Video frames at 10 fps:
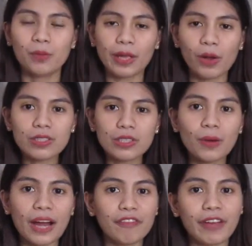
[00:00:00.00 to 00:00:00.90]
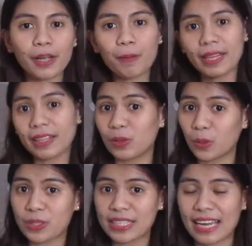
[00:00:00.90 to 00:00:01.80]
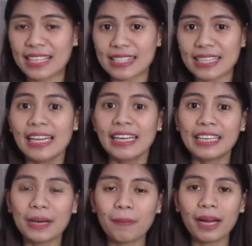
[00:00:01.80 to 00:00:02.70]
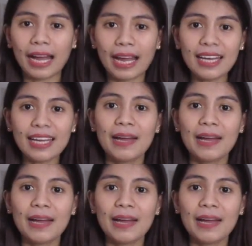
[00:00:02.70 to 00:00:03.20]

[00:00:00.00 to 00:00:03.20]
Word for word: We also have recommended doses ng mga